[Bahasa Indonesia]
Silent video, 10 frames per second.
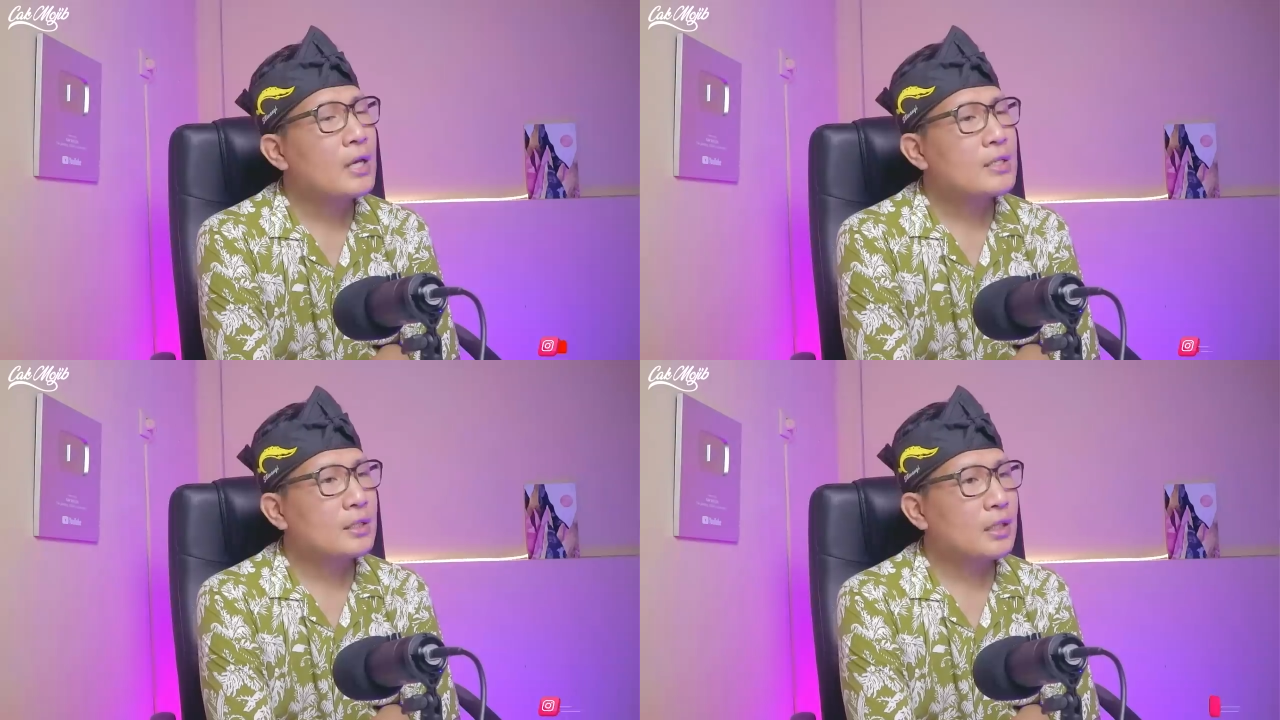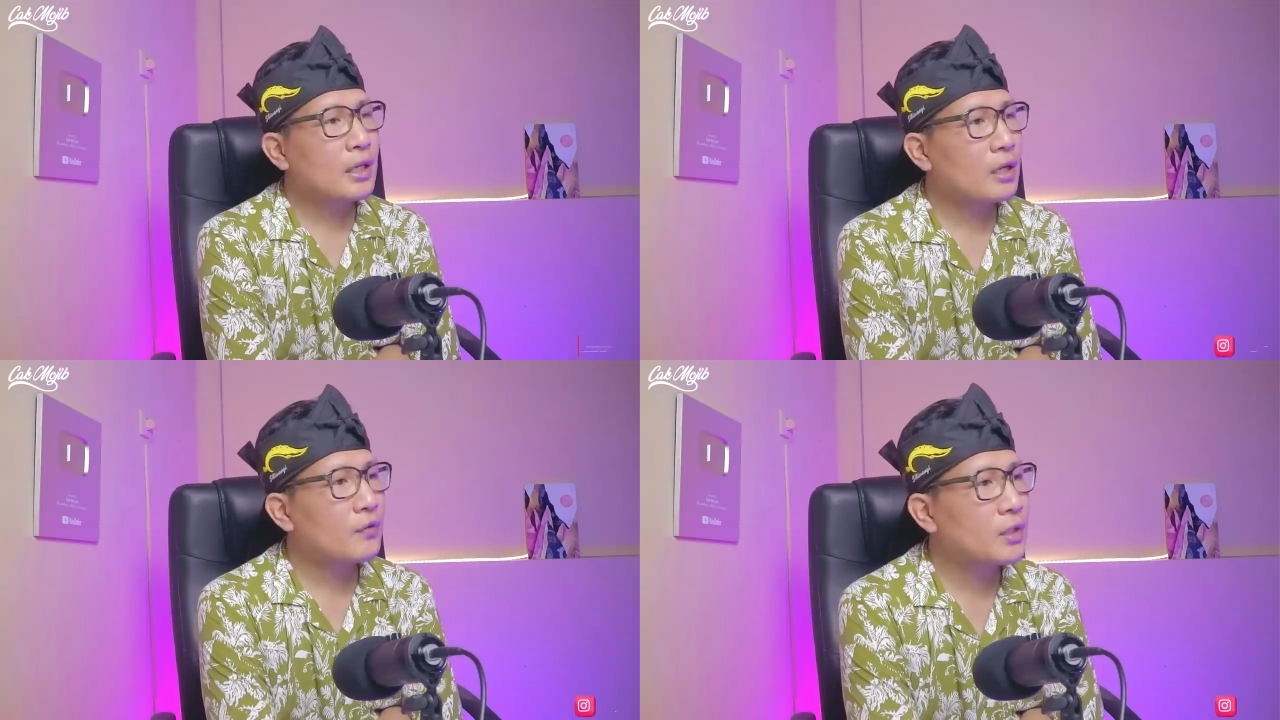
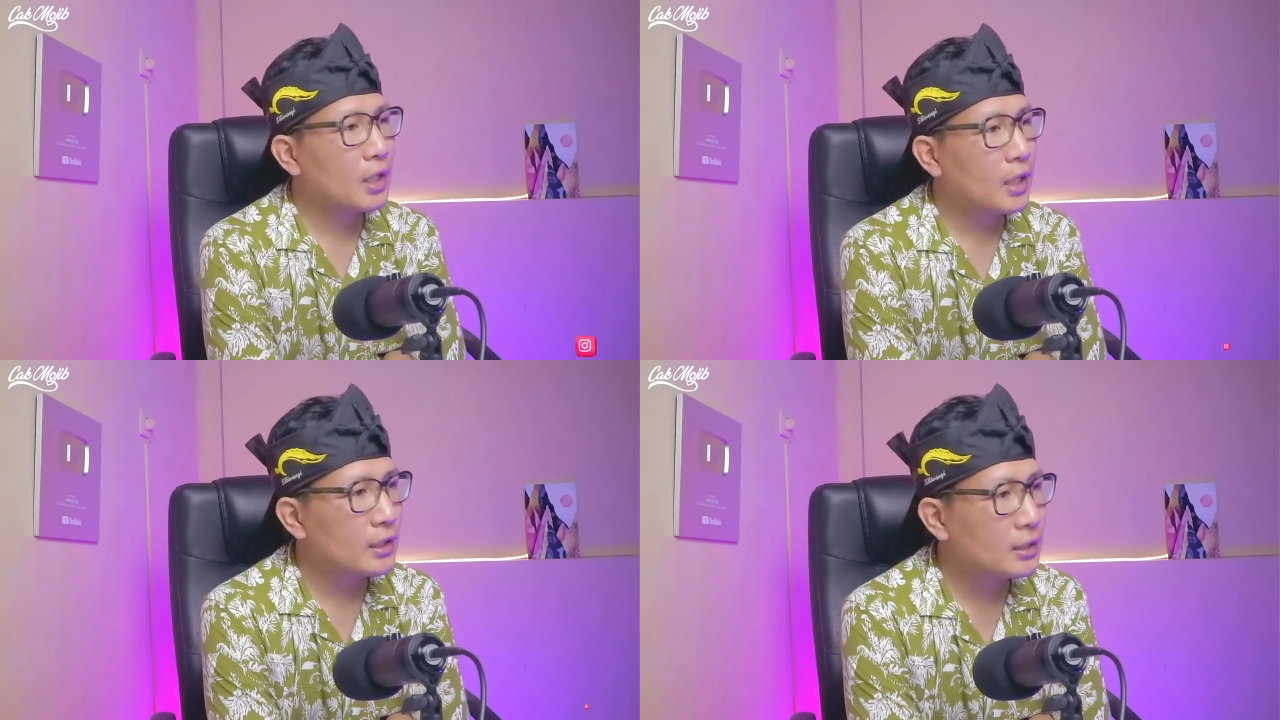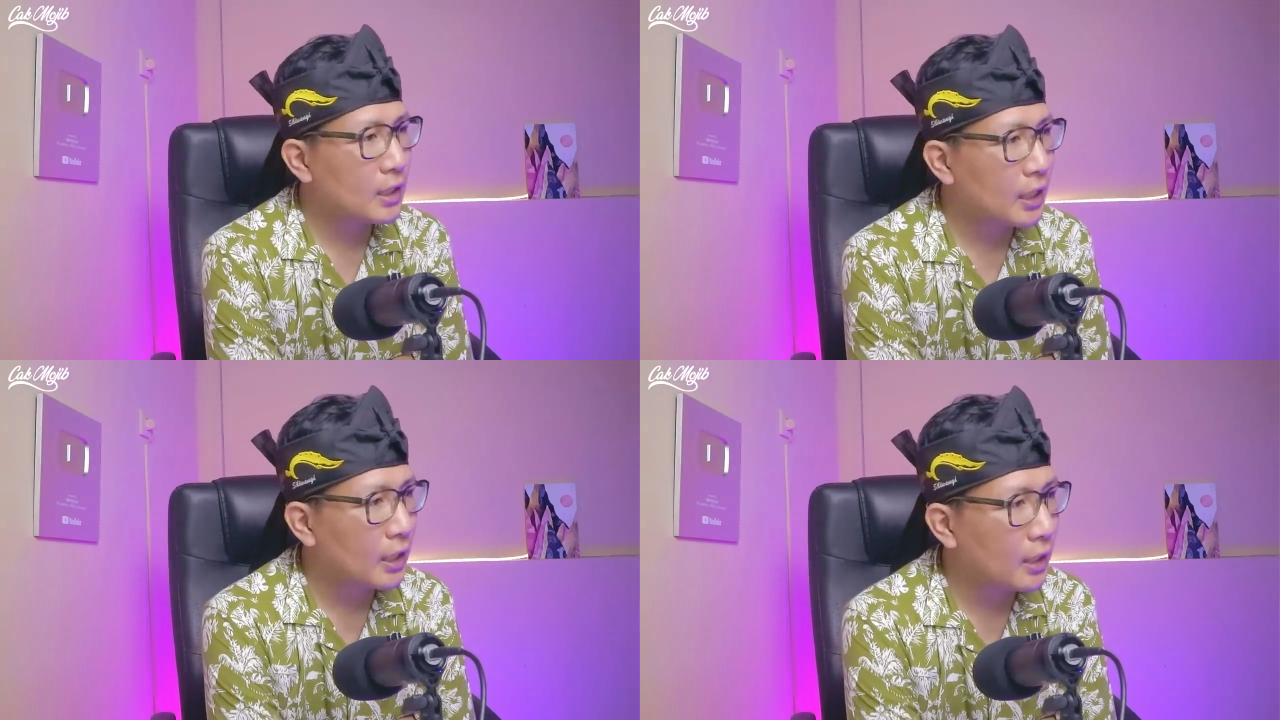setaraf dengan
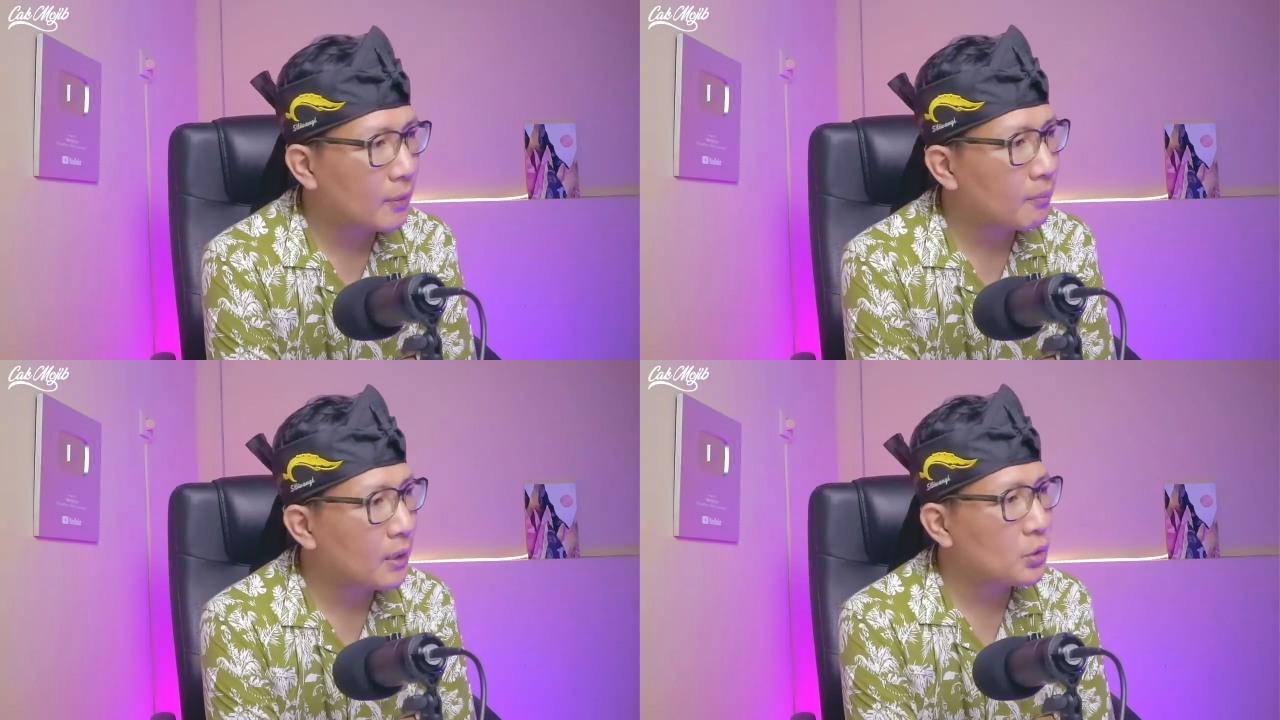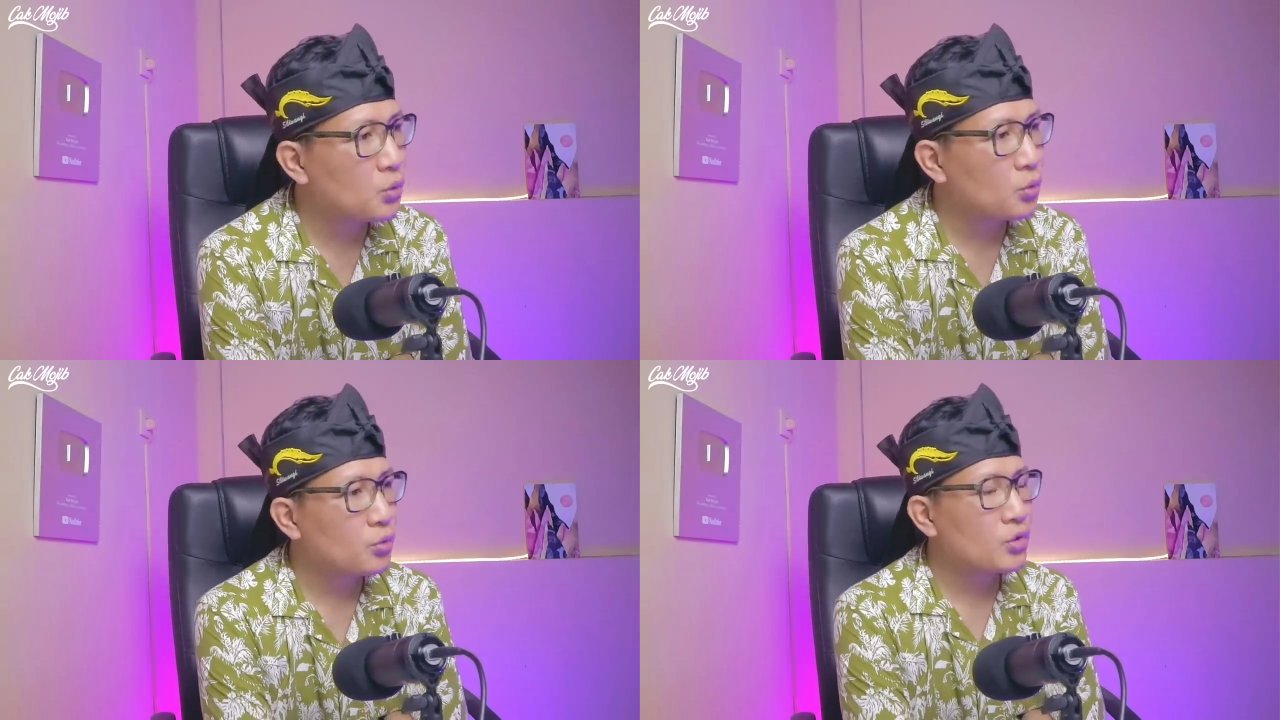negara maju.